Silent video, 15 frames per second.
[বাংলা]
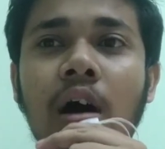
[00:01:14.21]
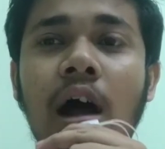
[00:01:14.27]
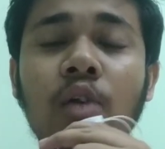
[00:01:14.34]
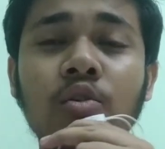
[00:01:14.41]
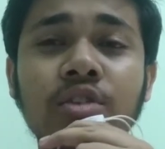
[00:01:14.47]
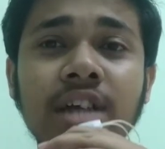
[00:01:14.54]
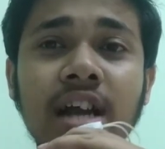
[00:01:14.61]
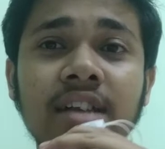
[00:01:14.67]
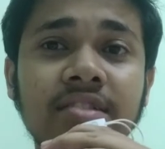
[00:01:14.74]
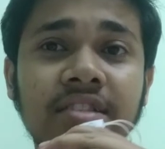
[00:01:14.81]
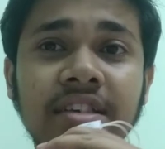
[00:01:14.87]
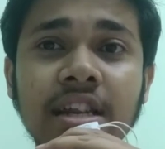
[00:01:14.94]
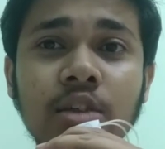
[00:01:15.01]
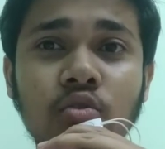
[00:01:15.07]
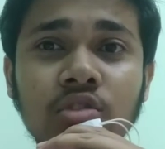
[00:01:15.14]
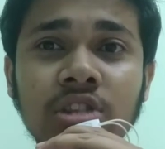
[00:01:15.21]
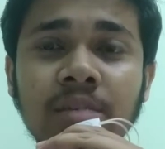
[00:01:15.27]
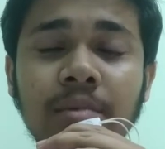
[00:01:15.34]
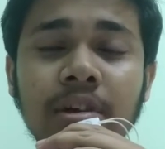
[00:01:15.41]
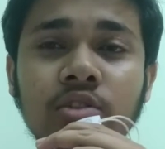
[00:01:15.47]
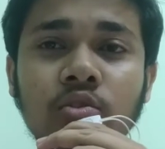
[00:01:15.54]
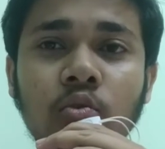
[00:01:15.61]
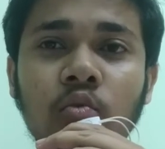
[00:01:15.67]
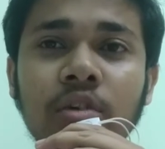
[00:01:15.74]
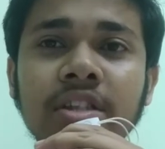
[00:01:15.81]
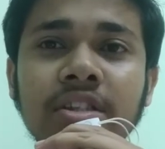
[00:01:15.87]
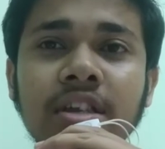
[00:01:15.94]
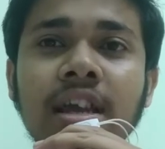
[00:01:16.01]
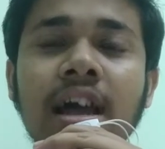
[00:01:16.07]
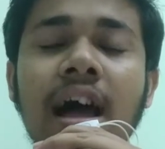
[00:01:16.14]
আরও চান্স ক্রিয়েট করতে পারতো
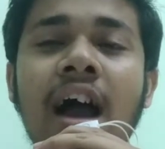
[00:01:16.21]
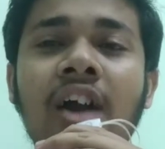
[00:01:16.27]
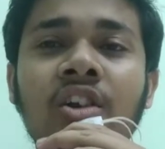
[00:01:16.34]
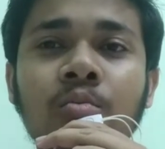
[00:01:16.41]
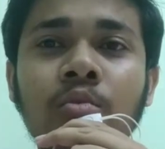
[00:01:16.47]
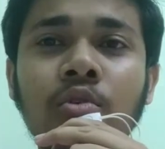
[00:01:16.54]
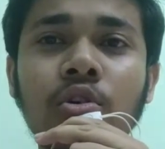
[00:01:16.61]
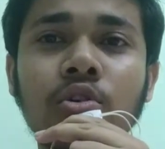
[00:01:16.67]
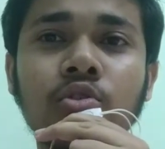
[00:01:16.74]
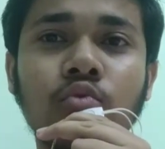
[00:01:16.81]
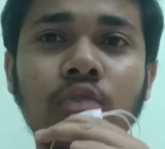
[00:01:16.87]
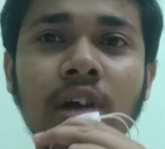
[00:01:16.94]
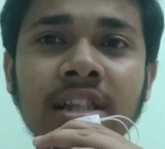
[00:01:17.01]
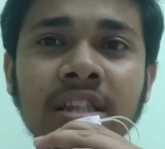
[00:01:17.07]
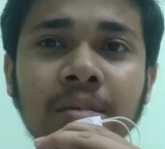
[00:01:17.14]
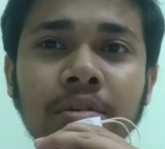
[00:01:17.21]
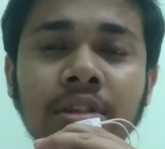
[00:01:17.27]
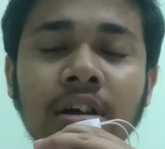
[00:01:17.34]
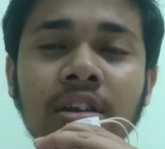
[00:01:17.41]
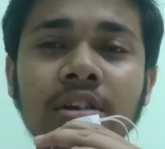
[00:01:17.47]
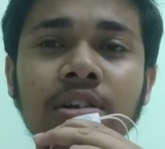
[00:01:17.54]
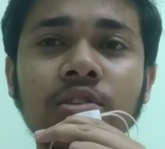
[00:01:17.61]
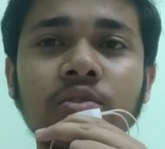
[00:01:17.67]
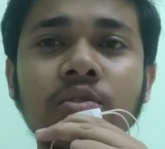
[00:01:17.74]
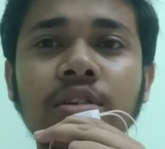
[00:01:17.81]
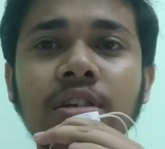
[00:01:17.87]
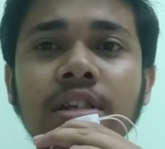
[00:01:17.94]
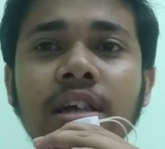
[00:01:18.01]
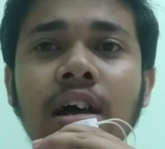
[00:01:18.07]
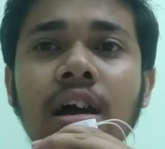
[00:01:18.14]
উইং থেকে আক্রমণগুলোকে তুলে আনতে পারতো তাহলে কিন্তু
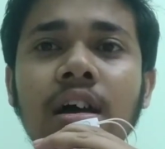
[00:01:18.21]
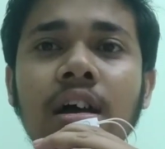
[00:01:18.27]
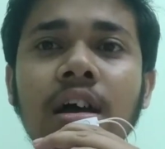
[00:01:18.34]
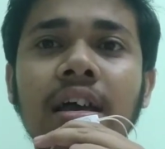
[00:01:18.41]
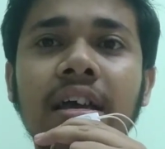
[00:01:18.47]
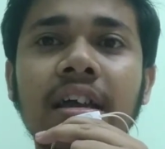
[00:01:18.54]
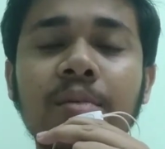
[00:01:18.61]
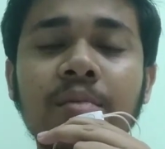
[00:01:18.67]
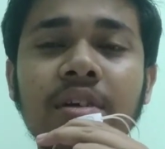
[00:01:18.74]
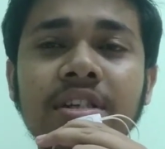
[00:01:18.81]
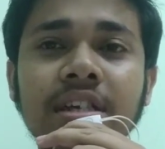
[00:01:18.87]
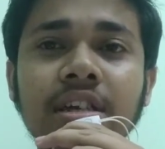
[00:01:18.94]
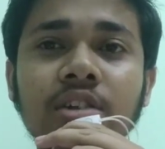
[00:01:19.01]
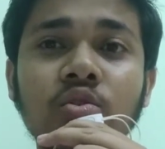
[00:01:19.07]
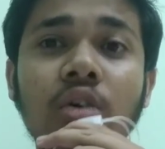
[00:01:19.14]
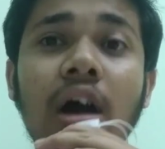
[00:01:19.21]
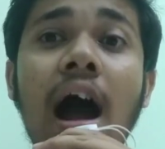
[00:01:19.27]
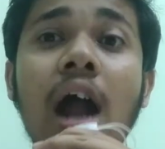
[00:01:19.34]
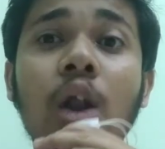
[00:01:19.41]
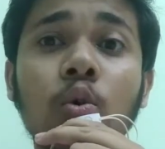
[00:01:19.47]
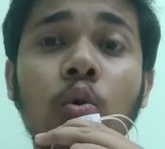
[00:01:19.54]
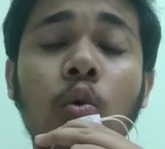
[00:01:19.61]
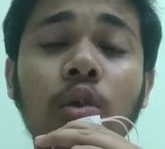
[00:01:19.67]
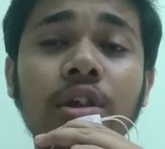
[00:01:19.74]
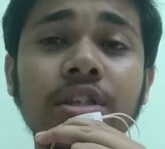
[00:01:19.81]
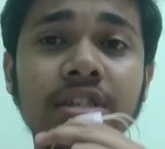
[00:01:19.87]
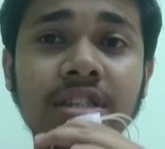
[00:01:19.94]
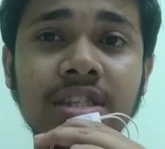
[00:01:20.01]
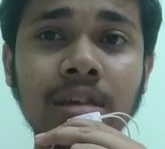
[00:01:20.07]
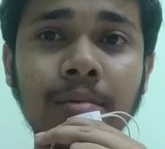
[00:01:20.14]
ইন্ডিয়া এই ম্যাচটা কিন্তু আরো গোলে
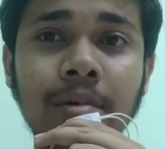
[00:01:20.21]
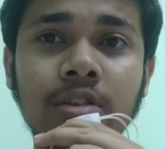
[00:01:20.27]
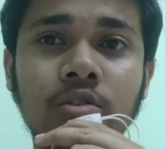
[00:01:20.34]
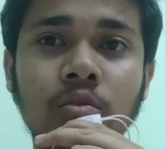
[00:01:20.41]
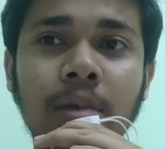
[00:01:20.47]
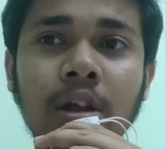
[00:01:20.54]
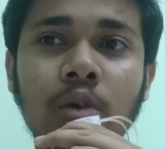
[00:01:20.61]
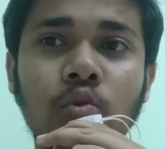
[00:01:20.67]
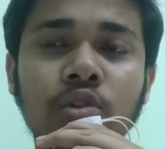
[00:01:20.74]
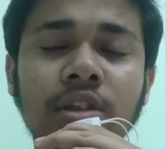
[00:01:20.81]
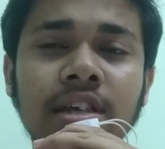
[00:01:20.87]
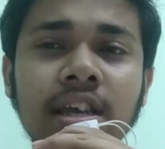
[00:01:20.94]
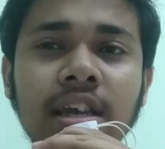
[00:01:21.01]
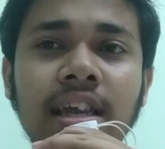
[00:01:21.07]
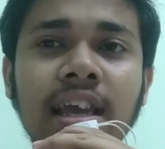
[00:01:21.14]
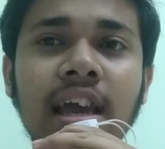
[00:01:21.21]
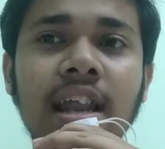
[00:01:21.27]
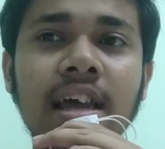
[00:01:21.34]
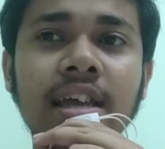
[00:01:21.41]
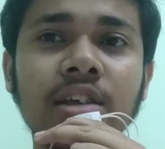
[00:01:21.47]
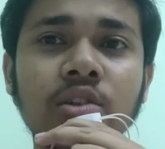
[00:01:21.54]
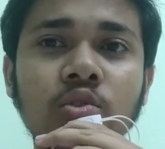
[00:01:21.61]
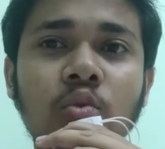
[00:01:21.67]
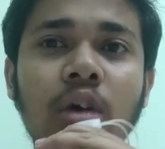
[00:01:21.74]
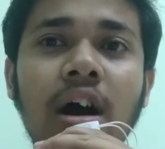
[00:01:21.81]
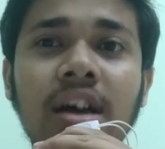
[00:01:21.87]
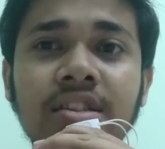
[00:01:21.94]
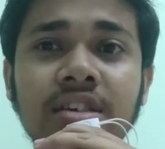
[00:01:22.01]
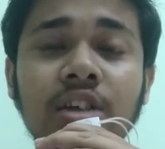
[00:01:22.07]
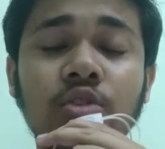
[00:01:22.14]
জিততে পারতো মানে ওদেরকে খেলায় কিন্তু
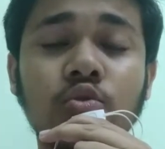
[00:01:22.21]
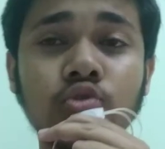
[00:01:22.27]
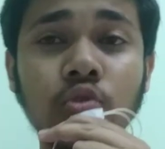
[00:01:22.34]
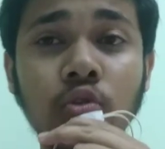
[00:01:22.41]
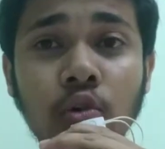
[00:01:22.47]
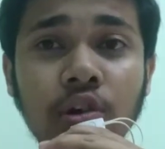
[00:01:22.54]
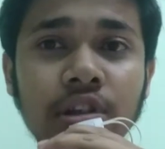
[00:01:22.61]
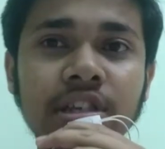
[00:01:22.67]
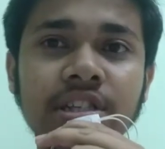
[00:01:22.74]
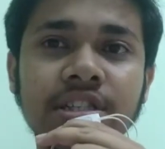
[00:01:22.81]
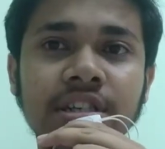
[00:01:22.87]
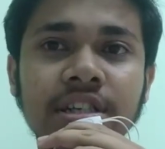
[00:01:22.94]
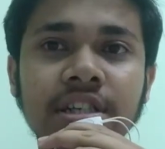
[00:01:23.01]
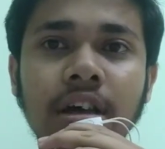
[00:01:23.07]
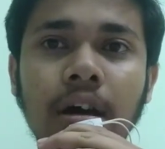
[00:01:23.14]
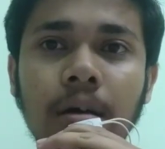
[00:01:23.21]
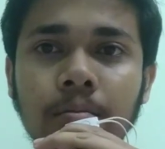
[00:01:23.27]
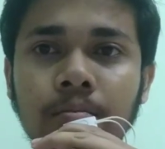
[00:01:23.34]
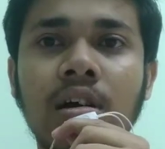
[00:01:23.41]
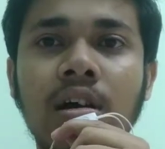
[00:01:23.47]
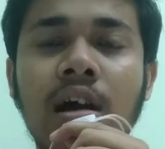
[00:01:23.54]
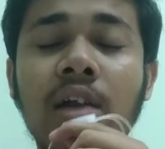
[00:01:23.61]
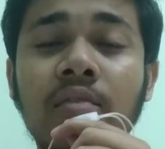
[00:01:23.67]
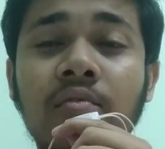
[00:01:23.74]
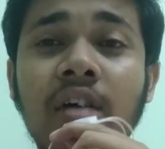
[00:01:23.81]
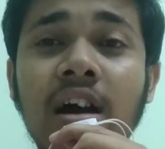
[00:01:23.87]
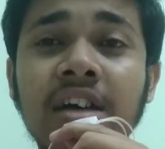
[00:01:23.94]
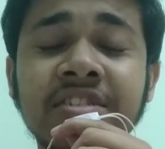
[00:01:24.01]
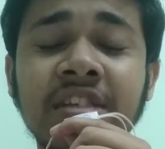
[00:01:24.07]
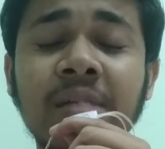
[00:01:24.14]
আসার সুযোগ করে দিয়েছে ইন্ডিয়া আর
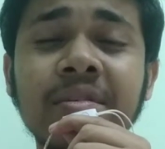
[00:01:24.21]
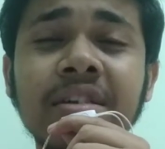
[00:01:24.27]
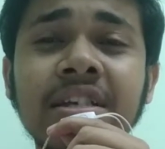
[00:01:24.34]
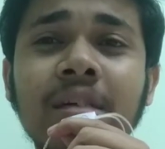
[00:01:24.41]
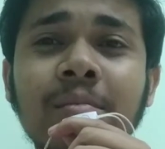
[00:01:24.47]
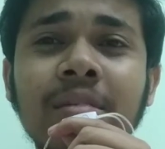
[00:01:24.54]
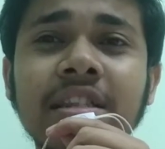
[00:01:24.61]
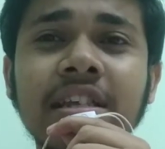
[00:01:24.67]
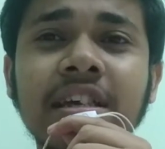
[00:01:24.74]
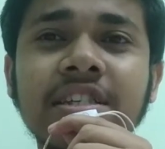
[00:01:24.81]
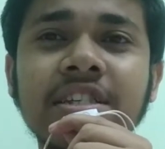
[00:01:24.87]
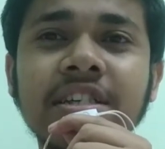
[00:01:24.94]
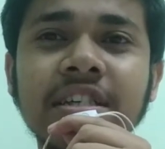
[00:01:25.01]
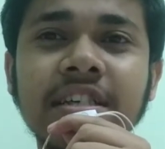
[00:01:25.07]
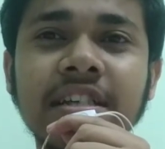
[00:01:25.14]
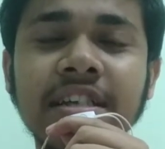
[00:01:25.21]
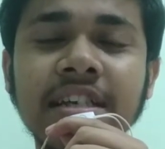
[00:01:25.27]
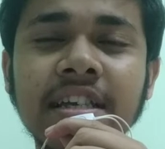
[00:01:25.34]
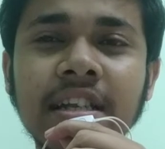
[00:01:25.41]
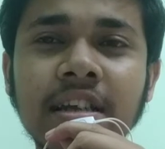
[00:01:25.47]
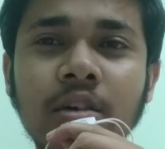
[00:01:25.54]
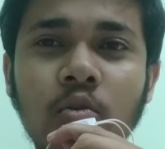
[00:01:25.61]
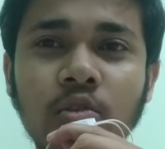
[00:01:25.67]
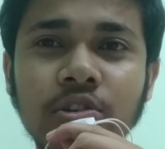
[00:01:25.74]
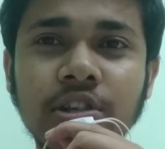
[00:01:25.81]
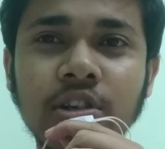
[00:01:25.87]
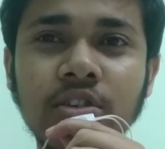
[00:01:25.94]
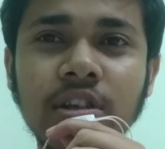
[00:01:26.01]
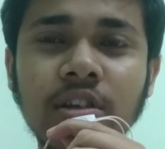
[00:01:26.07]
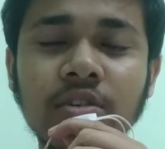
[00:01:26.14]
ফার্স্ট হাফে যেটা আমরা দেখেছি ইন্ডিয়া যেটা
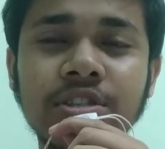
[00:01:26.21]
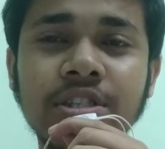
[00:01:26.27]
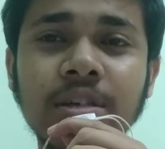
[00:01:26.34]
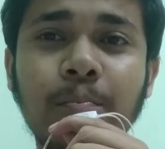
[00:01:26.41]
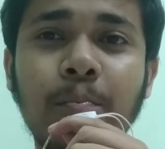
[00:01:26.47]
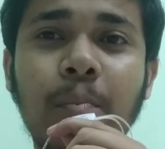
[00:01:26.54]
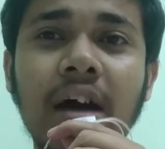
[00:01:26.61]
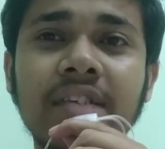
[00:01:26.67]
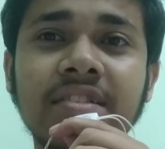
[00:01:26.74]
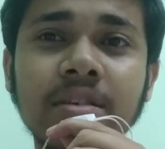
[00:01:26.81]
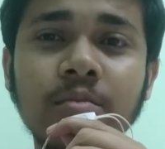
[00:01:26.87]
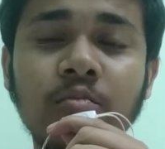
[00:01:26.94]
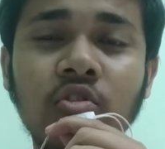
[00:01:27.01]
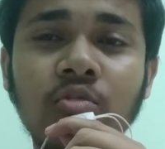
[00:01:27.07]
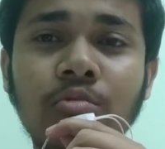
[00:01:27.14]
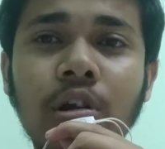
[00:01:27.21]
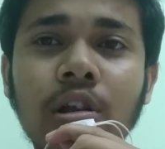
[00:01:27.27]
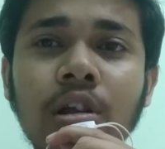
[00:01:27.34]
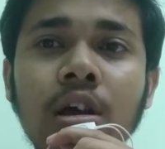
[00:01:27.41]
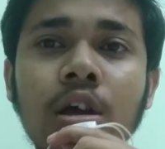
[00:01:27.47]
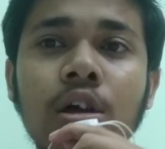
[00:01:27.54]
করছিল সেটা হচ্ছে পাসিং ফুটবল